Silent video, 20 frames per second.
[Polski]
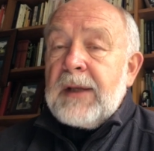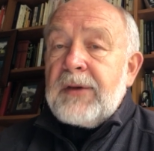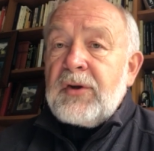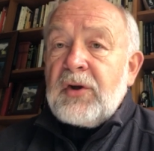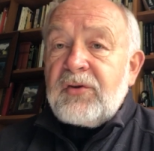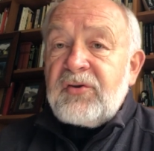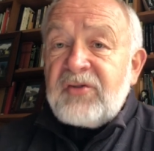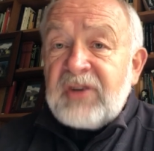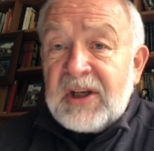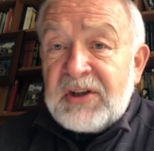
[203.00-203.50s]

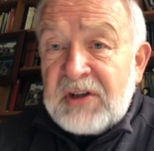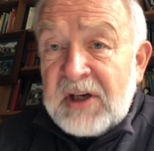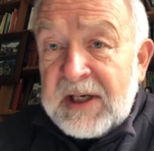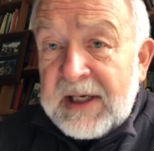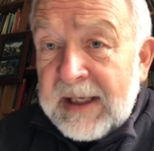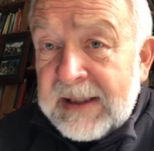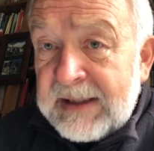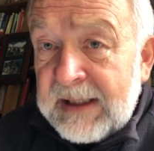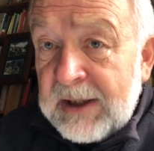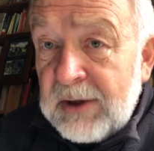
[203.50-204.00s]
Do trzeciej
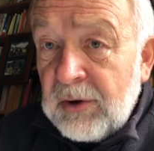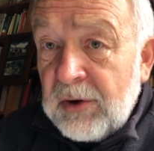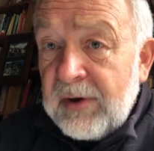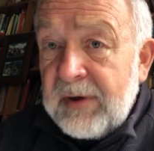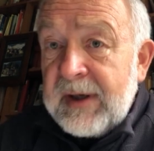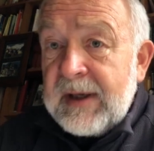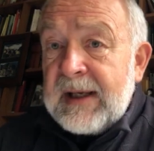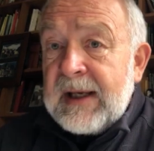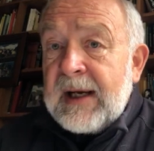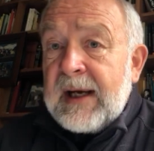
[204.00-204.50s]

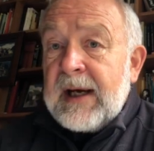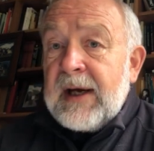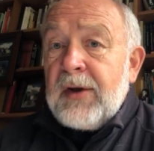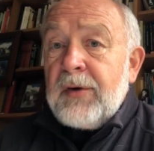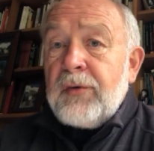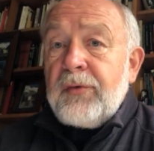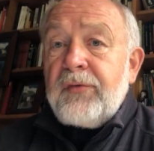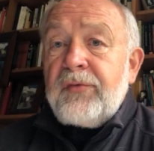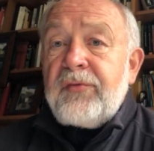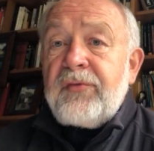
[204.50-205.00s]
kategorii
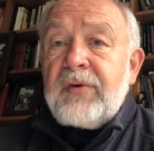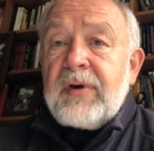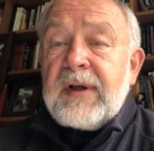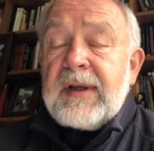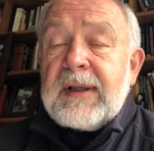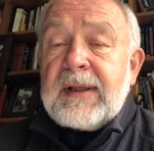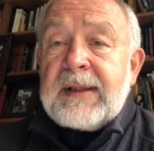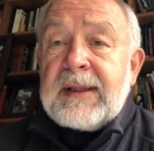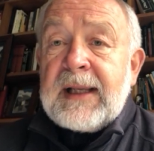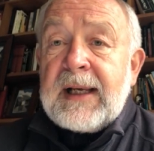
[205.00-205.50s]
krajów
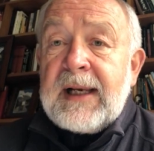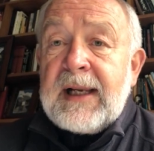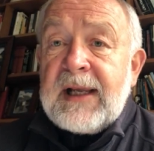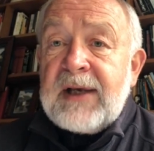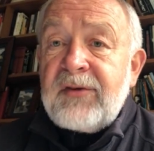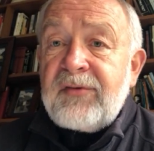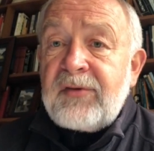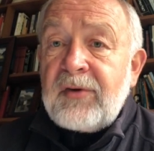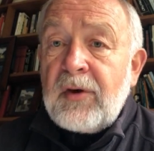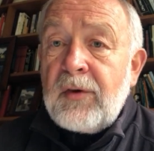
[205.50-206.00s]

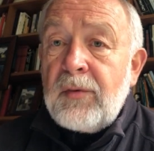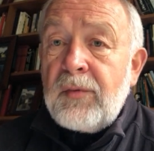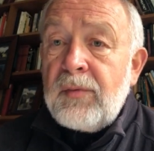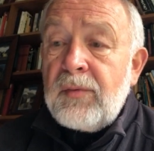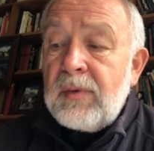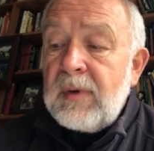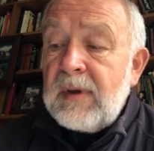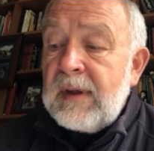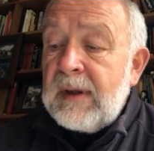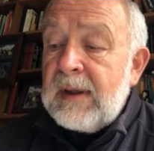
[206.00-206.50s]

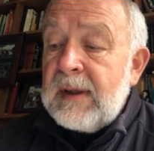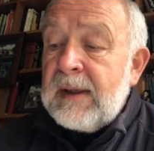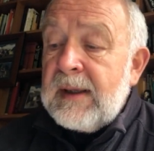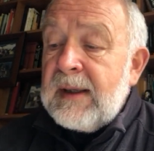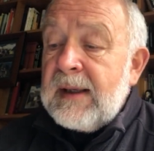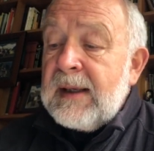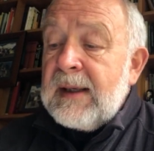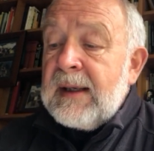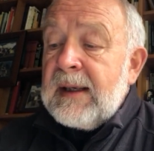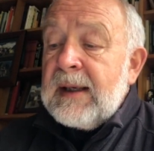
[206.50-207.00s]
należą
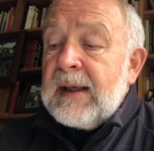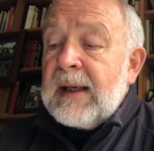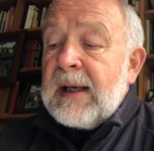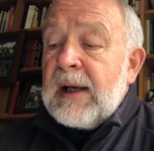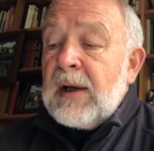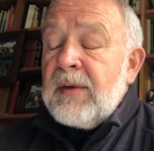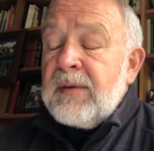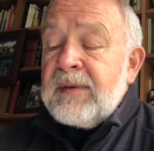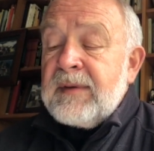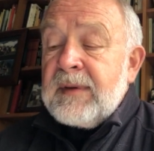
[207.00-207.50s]

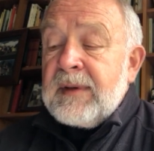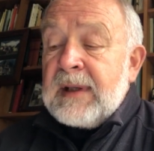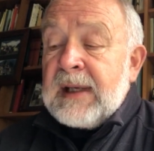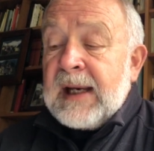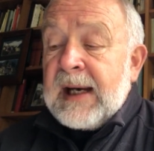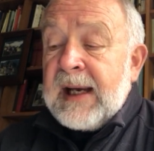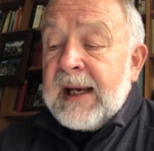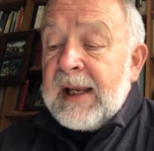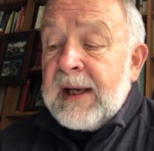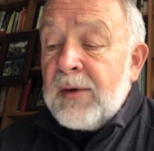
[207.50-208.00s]
E,
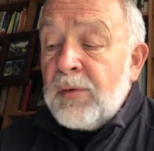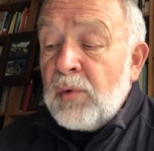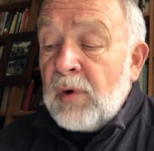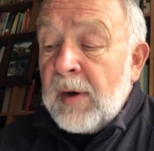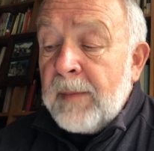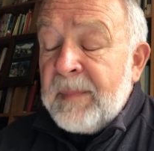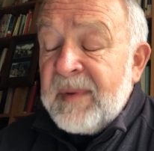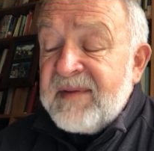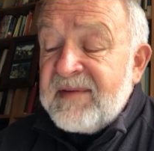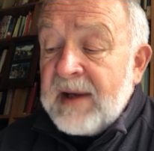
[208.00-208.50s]
kraje
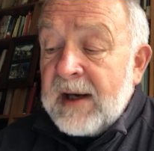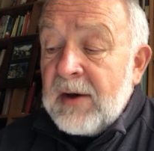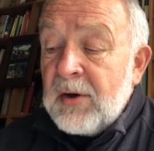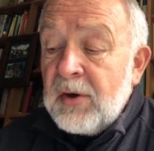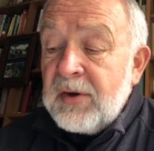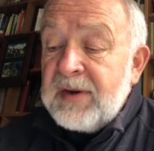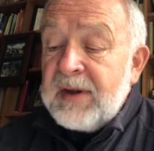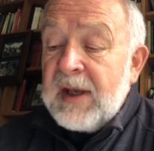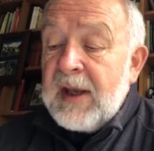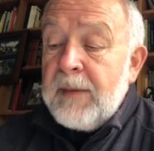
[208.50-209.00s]
Europy
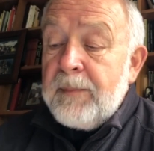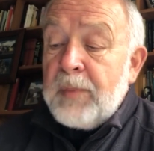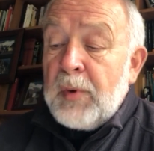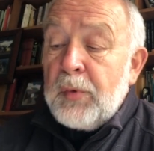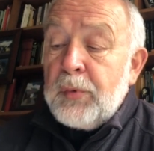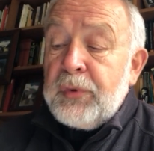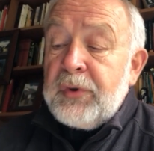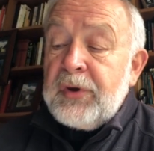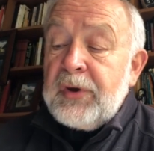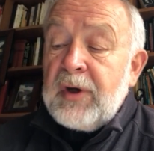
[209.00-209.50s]
Zachodniej i
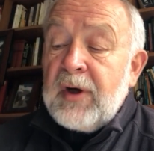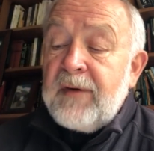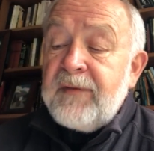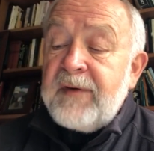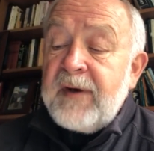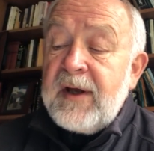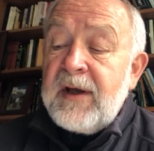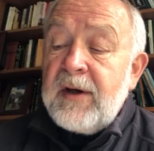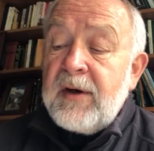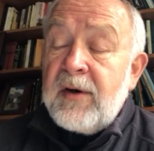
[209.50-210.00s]

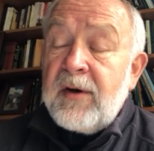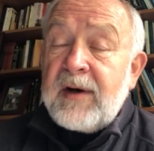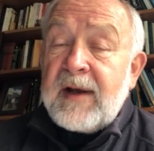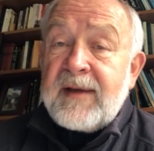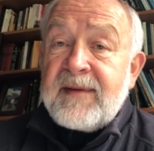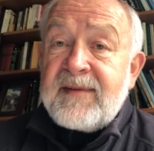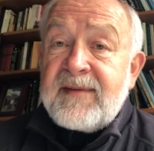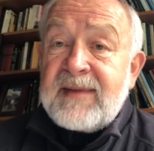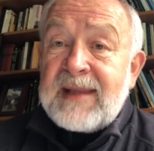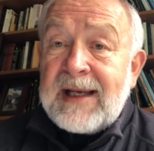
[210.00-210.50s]
Południowej
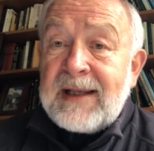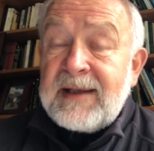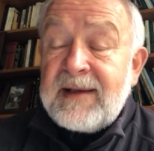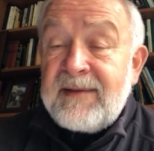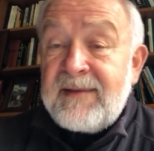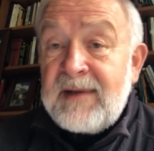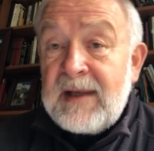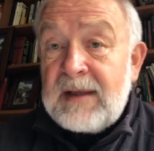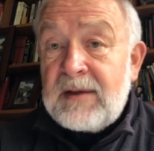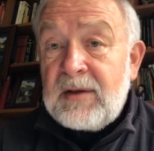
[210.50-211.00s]
oraz Stany
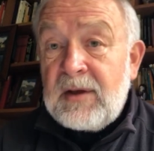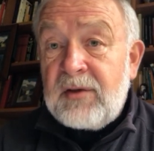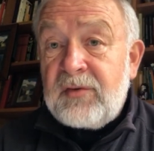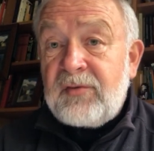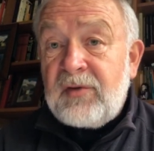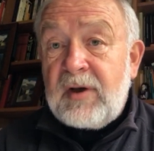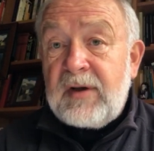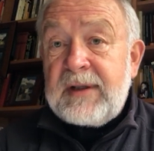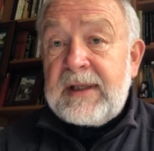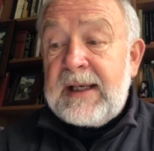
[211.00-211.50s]

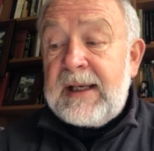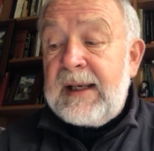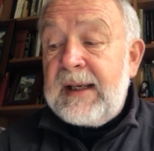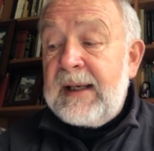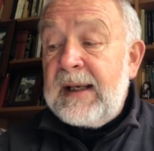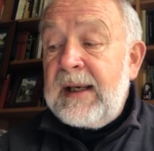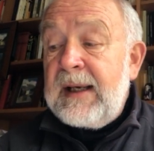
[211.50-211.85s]
Zjednoczone,